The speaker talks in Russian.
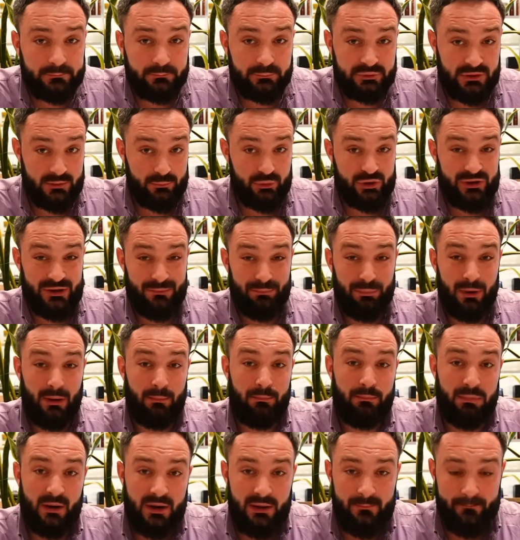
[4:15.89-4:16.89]
Потому что
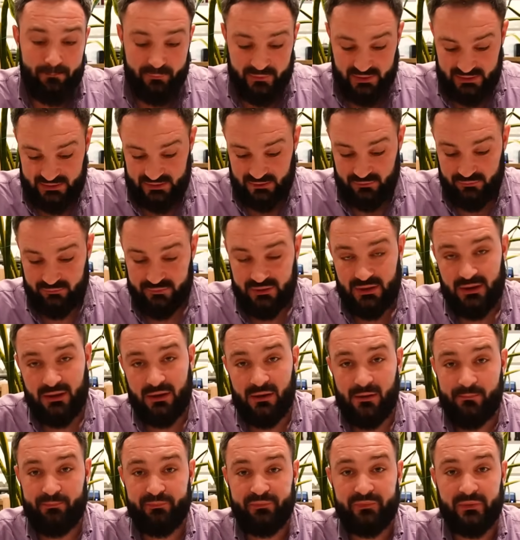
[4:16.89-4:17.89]
бобы, на самом
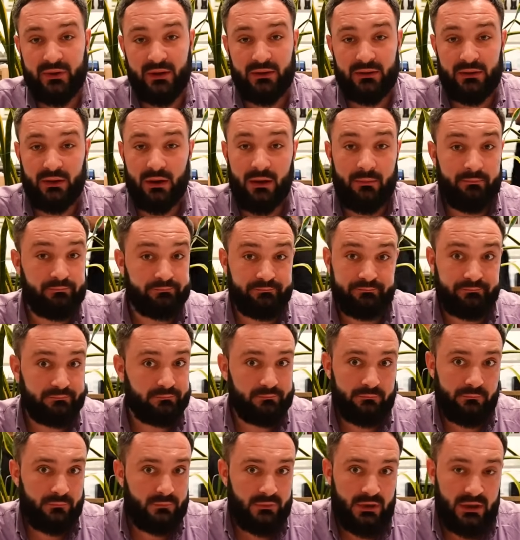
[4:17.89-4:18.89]
деле, это
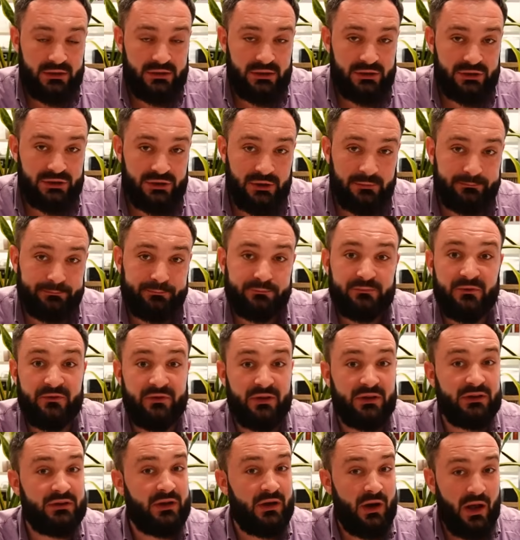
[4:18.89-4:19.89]
для тех же
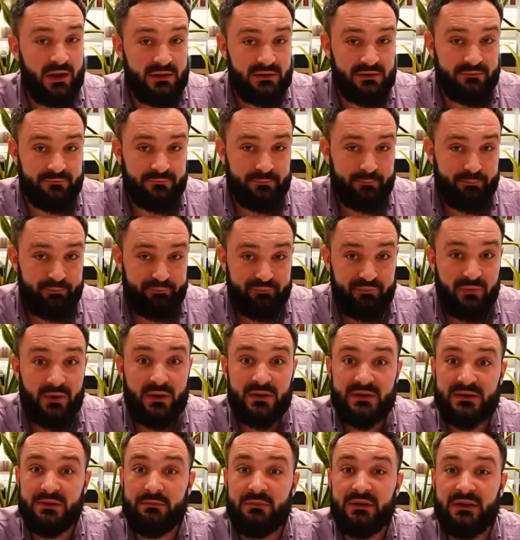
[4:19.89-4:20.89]
вегетарианцев
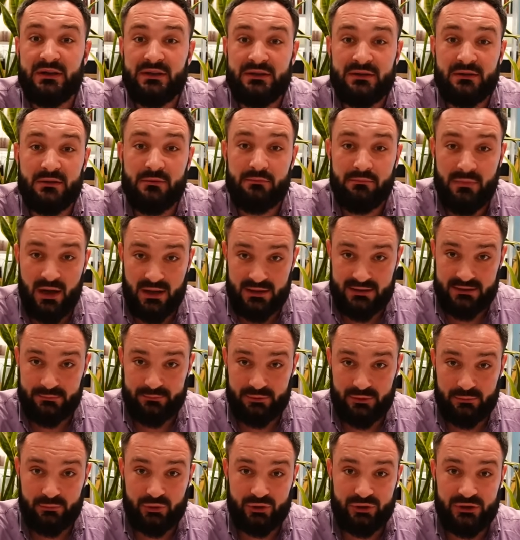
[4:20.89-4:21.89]
заменитель мяса,
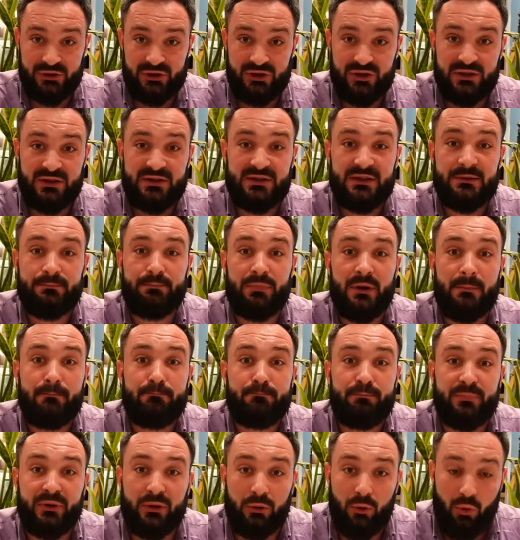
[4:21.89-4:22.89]
потому что чистый
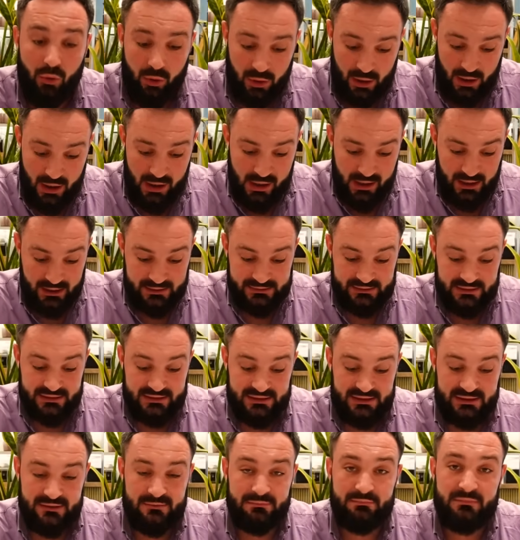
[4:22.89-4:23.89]
прям белок. А
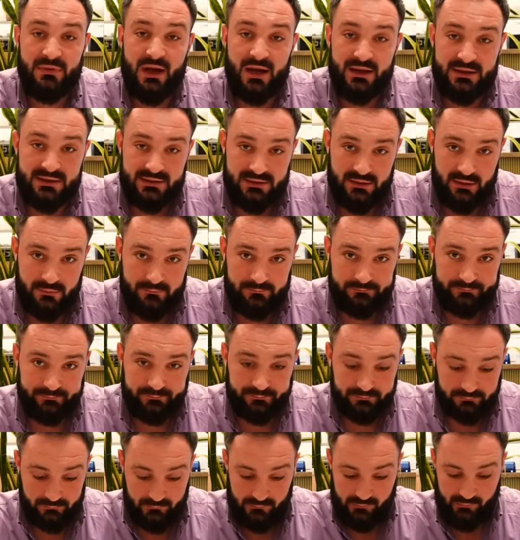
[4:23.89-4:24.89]
здесь и мясо,
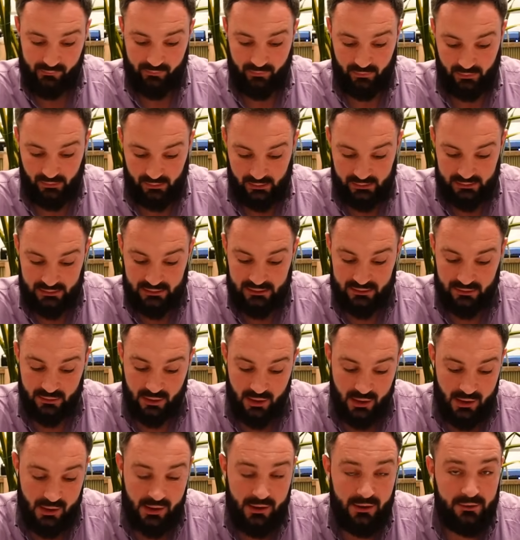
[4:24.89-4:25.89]
и
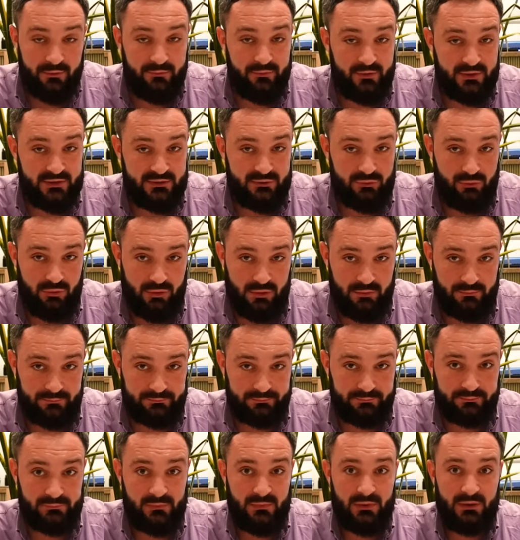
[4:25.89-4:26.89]
фасоль,
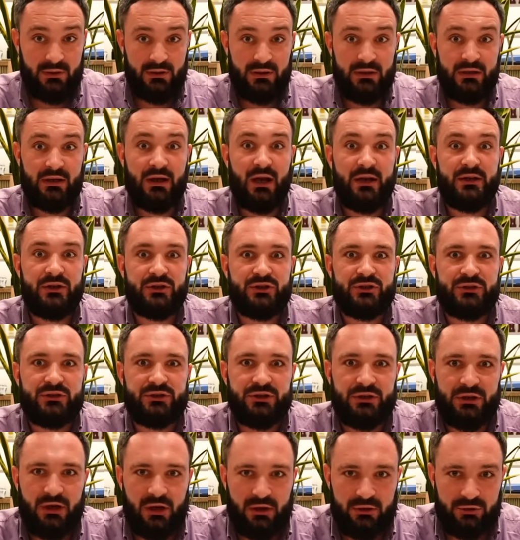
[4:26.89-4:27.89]
и, конечно
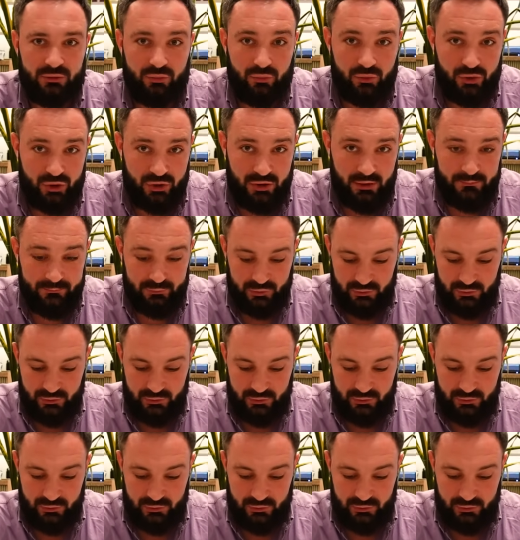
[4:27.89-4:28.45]
же, картошка.